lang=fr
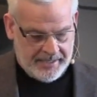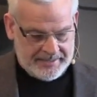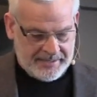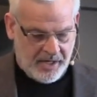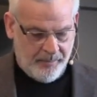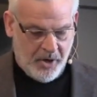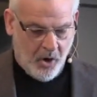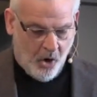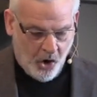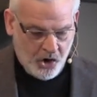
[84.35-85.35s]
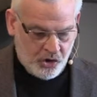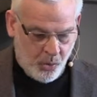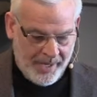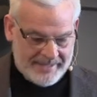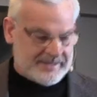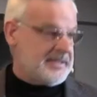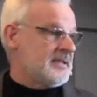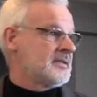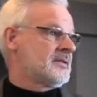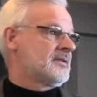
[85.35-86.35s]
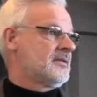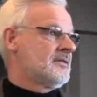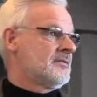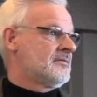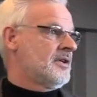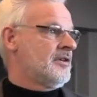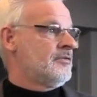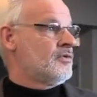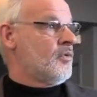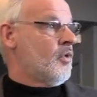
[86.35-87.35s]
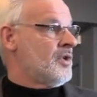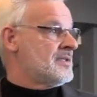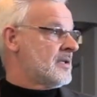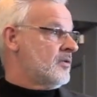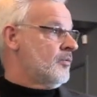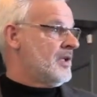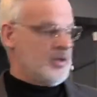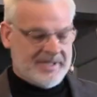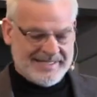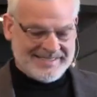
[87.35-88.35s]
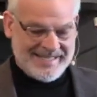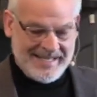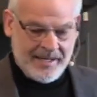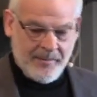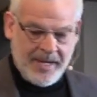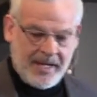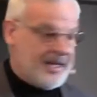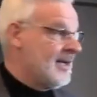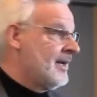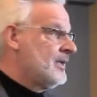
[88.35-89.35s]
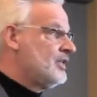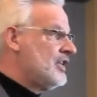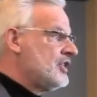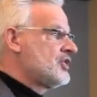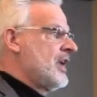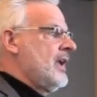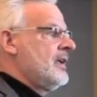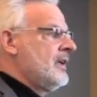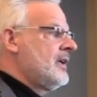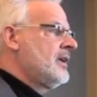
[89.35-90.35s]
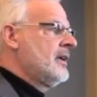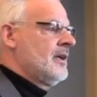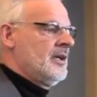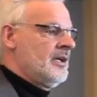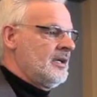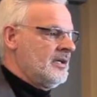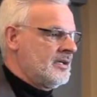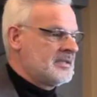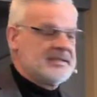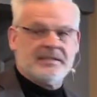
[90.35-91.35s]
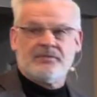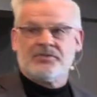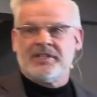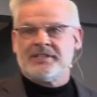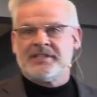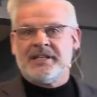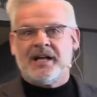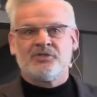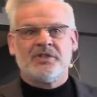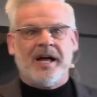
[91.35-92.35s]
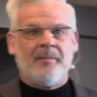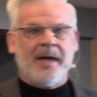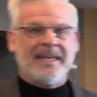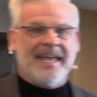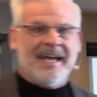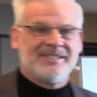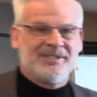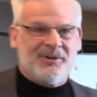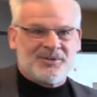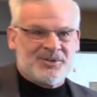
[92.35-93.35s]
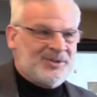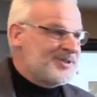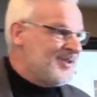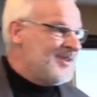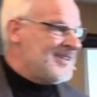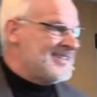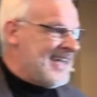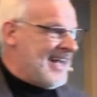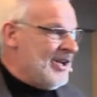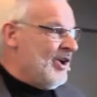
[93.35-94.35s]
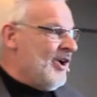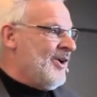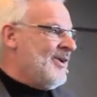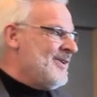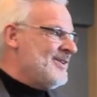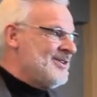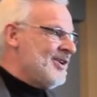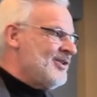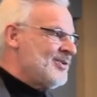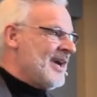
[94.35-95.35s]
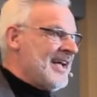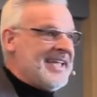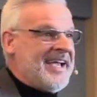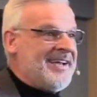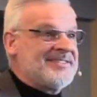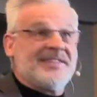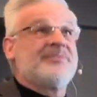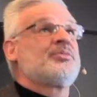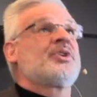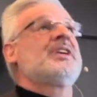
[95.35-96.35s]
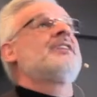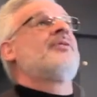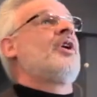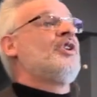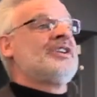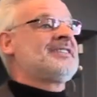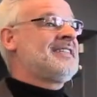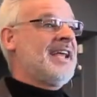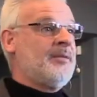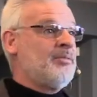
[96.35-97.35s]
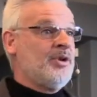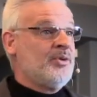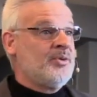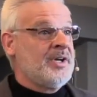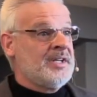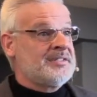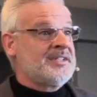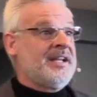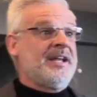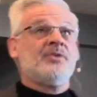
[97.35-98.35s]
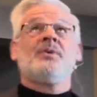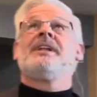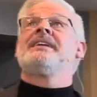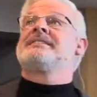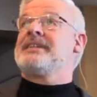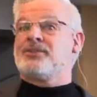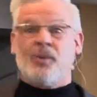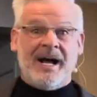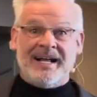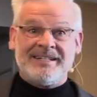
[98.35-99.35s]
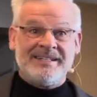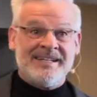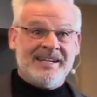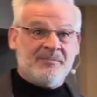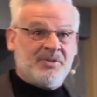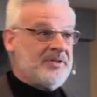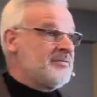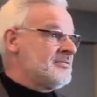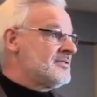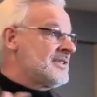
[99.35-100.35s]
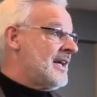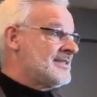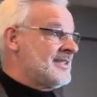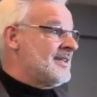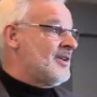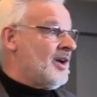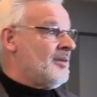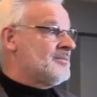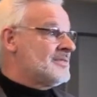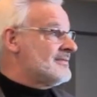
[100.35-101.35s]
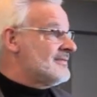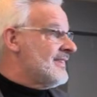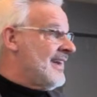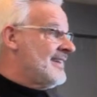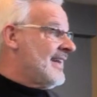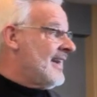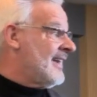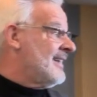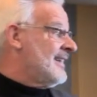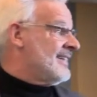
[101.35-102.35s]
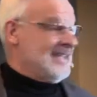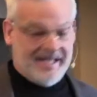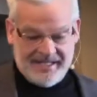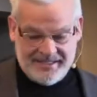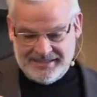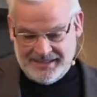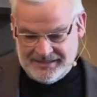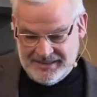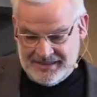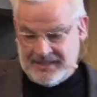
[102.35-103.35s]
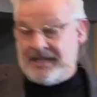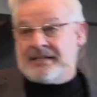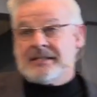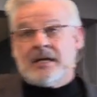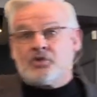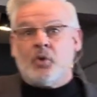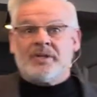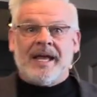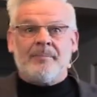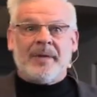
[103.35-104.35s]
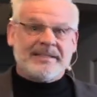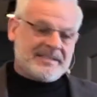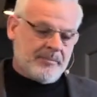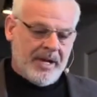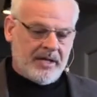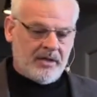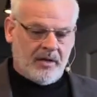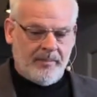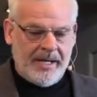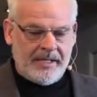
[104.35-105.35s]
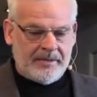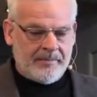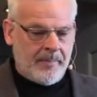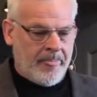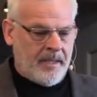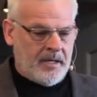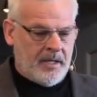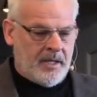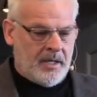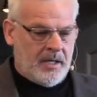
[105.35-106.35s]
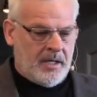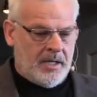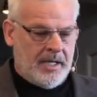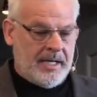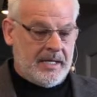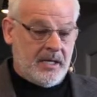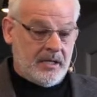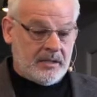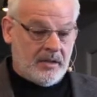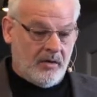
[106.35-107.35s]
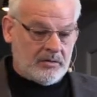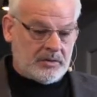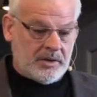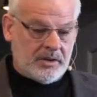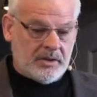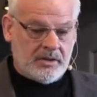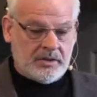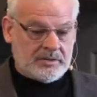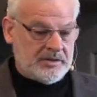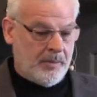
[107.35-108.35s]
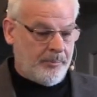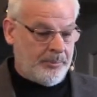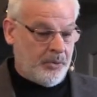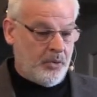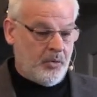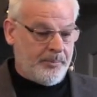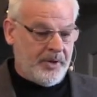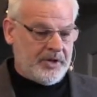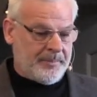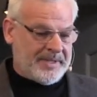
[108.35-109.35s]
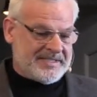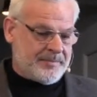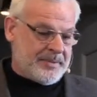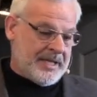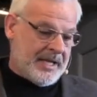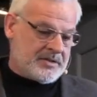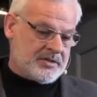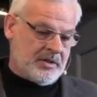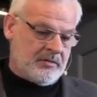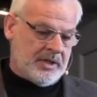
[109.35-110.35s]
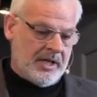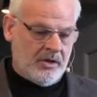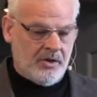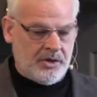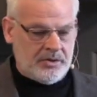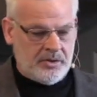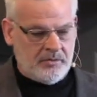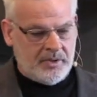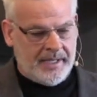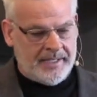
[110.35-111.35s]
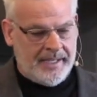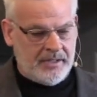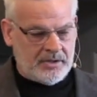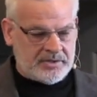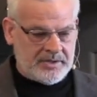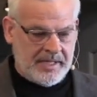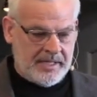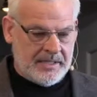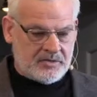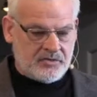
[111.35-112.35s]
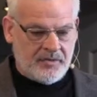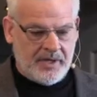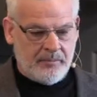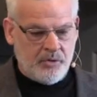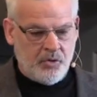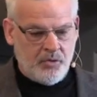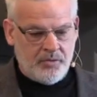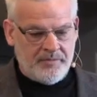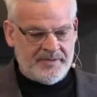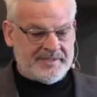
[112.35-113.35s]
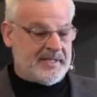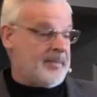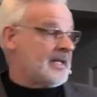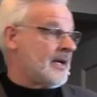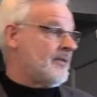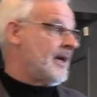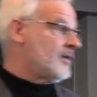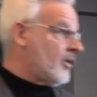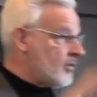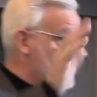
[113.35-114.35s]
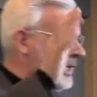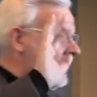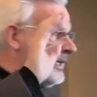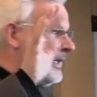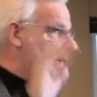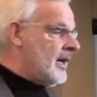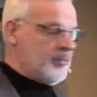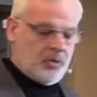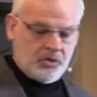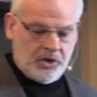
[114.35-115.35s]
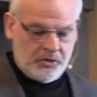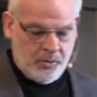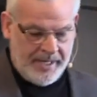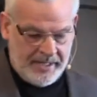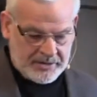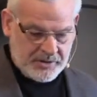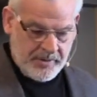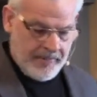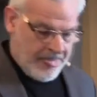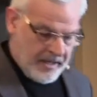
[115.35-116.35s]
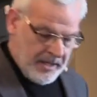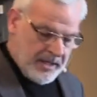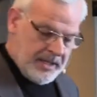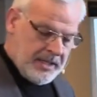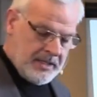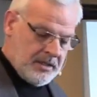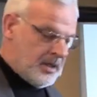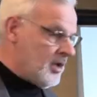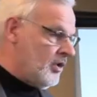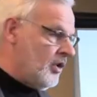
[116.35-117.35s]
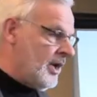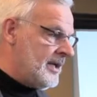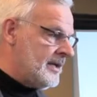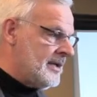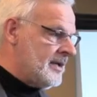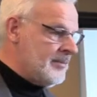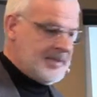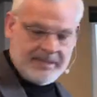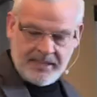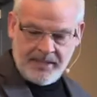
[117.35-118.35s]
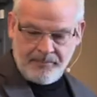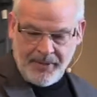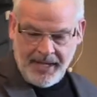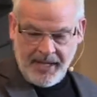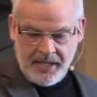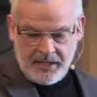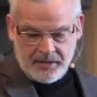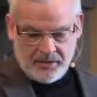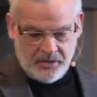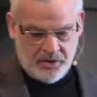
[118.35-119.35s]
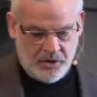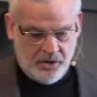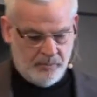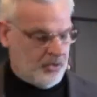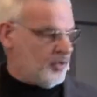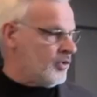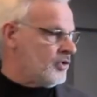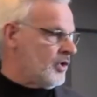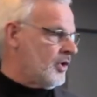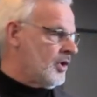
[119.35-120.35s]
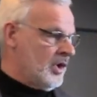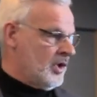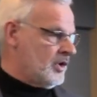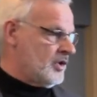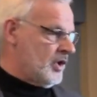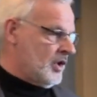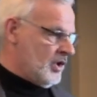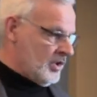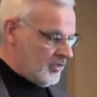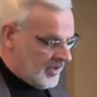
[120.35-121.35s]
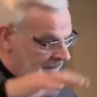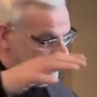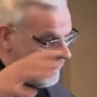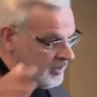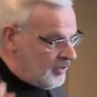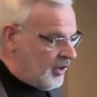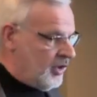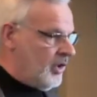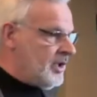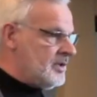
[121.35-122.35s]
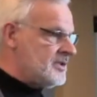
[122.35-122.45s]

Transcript: Et c'est comme un, oasis, voyez-vous, au, milieu des éléments déchaînés. Et euh, si vous étiez dans une embarcation juste là, dans l'œil de l'ouragan, vous pourriez voir le ciel bleu, c'est la nuit, les étoiles, puis vous vous sentez comme Hein, dans, dans, un temps pratiquement normal. Et donc, euh, il y a peu ou pas de précipitations dans l'œil de l'ouragan. Le ciel est souvent bleu, visible à travers donc les lambeaux de nuages. Et euh, l'œil est délimité par euh, le mur de, qu'on appelle de l'œil.